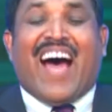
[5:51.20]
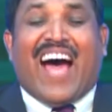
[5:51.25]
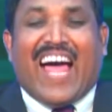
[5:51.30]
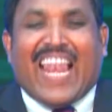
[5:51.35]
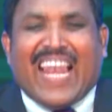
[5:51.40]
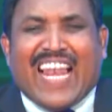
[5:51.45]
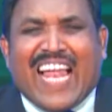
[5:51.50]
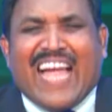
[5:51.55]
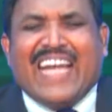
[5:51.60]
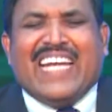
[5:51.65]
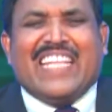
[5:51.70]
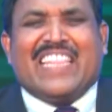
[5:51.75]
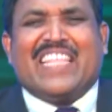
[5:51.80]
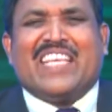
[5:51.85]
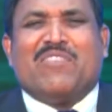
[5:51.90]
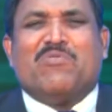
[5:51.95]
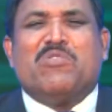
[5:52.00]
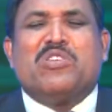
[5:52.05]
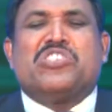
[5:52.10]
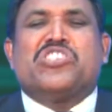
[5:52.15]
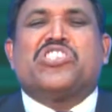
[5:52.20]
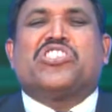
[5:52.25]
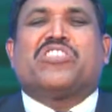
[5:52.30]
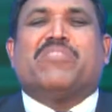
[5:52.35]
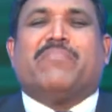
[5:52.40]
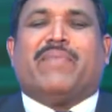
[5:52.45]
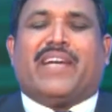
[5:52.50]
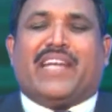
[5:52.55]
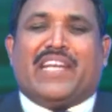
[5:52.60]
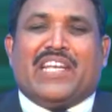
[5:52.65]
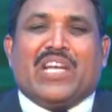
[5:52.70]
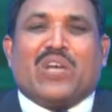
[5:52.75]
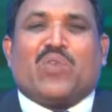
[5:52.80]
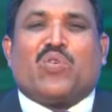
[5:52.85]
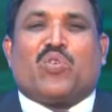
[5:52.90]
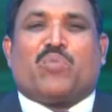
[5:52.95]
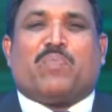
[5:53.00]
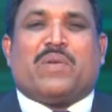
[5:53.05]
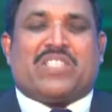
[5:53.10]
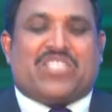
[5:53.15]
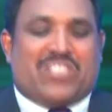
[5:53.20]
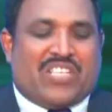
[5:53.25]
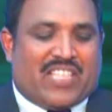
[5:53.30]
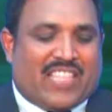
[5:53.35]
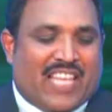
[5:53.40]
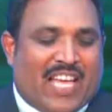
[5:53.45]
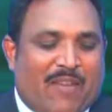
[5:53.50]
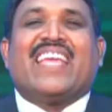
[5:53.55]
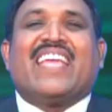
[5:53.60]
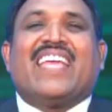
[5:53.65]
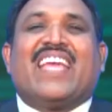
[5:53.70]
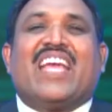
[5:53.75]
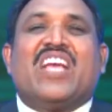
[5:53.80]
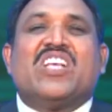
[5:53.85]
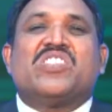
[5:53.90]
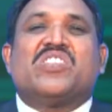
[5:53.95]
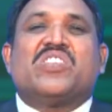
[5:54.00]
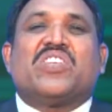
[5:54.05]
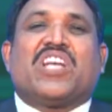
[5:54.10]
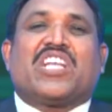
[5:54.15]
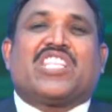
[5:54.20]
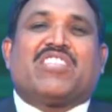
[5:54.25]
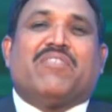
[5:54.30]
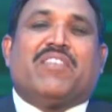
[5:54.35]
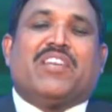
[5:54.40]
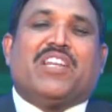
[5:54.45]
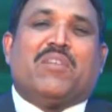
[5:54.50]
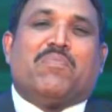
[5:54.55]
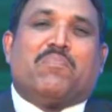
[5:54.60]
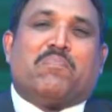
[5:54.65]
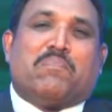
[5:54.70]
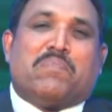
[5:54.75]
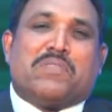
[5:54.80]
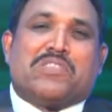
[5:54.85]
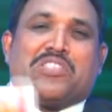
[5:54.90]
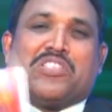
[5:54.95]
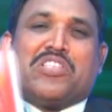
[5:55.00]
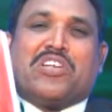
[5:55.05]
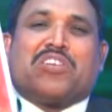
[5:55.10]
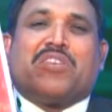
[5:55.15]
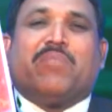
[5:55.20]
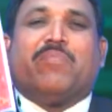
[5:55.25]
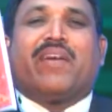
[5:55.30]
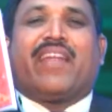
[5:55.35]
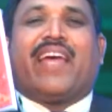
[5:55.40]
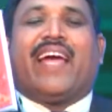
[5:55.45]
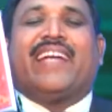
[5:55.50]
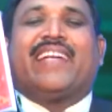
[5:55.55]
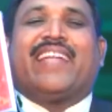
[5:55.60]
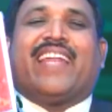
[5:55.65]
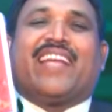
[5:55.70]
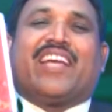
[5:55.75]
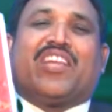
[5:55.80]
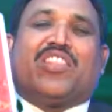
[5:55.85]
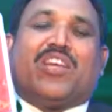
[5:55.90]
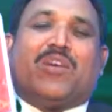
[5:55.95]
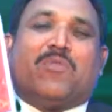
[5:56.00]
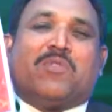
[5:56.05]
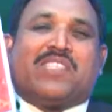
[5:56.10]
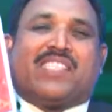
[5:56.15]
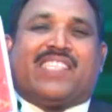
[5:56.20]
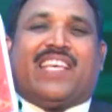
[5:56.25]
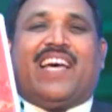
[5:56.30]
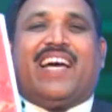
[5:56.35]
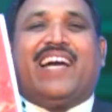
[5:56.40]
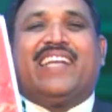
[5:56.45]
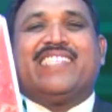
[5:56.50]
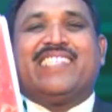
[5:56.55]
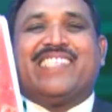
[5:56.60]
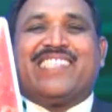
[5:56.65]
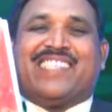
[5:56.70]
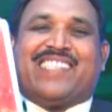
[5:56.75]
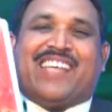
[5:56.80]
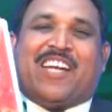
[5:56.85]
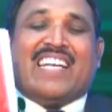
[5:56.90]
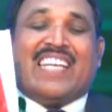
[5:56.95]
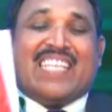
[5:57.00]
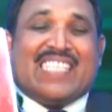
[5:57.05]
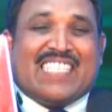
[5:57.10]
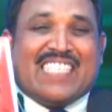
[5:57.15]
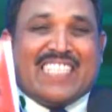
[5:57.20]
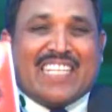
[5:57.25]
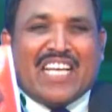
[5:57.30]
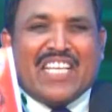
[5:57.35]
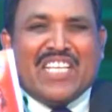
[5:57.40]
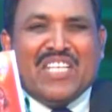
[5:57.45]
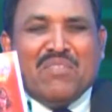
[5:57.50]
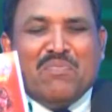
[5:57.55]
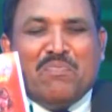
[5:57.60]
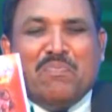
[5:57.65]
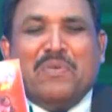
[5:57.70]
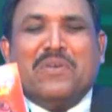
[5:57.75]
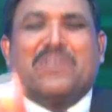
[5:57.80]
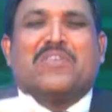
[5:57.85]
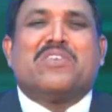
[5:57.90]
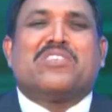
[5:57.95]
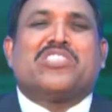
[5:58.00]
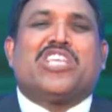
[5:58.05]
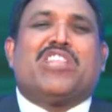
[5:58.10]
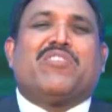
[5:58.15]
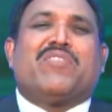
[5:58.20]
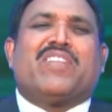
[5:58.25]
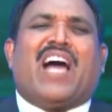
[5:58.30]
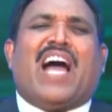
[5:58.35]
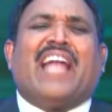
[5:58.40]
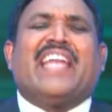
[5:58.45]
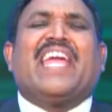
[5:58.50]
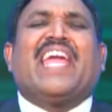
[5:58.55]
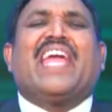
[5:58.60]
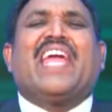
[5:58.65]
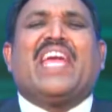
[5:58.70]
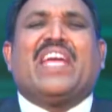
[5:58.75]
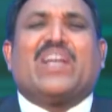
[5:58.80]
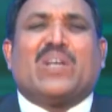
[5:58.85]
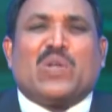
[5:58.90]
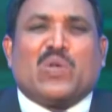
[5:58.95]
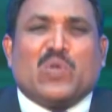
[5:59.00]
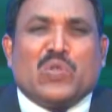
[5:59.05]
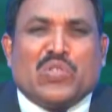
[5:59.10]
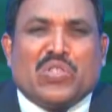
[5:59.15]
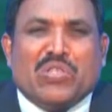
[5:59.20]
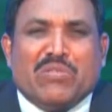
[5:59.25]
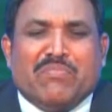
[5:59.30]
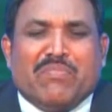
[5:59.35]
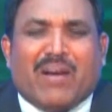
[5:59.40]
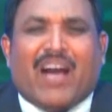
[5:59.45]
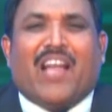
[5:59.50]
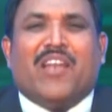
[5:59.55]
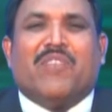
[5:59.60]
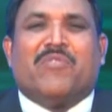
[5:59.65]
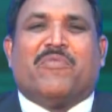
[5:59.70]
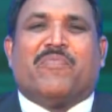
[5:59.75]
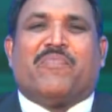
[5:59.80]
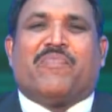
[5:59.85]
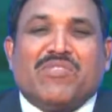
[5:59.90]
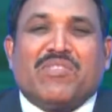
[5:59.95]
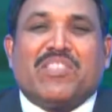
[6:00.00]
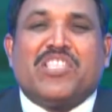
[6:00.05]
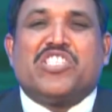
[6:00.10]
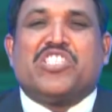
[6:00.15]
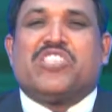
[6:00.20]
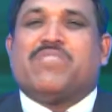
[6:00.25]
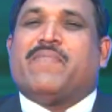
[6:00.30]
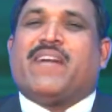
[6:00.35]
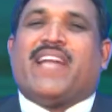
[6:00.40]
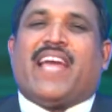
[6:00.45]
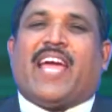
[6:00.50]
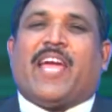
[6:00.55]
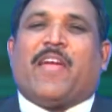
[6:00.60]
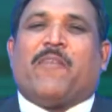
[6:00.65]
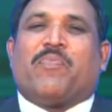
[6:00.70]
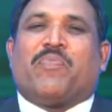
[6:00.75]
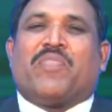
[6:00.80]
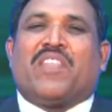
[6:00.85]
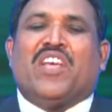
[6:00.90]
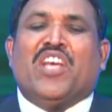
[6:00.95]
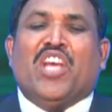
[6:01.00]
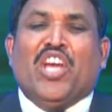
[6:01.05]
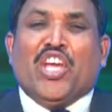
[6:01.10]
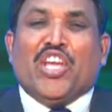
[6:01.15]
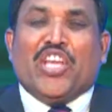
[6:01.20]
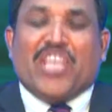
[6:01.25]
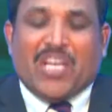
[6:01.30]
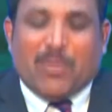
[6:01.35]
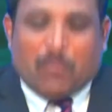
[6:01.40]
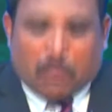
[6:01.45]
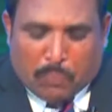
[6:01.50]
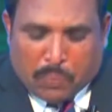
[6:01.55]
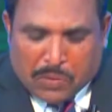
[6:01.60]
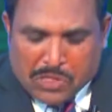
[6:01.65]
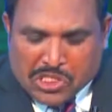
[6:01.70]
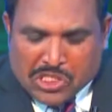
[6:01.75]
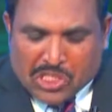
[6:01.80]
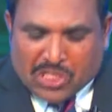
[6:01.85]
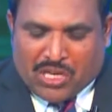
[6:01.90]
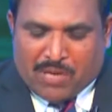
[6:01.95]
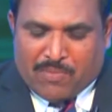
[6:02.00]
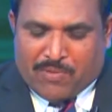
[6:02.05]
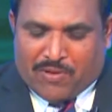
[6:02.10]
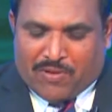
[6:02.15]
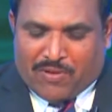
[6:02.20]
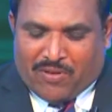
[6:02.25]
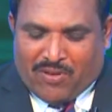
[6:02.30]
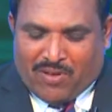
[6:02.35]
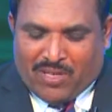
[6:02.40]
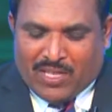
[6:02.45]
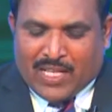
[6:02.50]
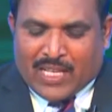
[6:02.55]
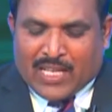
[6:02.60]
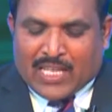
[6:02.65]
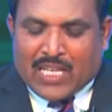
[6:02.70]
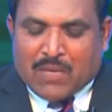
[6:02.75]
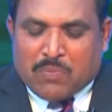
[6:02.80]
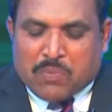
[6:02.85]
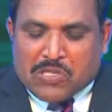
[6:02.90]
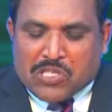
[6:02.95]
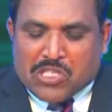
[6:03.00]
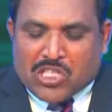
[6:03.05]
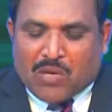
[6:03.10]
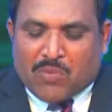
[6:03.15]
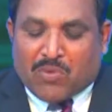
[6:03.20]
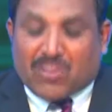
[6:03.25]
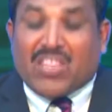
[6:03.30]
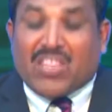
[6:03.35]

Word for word: అలాంటిది ఉచితమైన కృపచేత ఏసురత్వం అనే పుస్తకం రాయటానికి దేవుడు సహాయం చేశాడు నిజంగా ఈ బుక్ చదివిన అనేక కుటుంబాలు తుదించబడాయి ఈ పుస్తకము ఈ పుస్తకము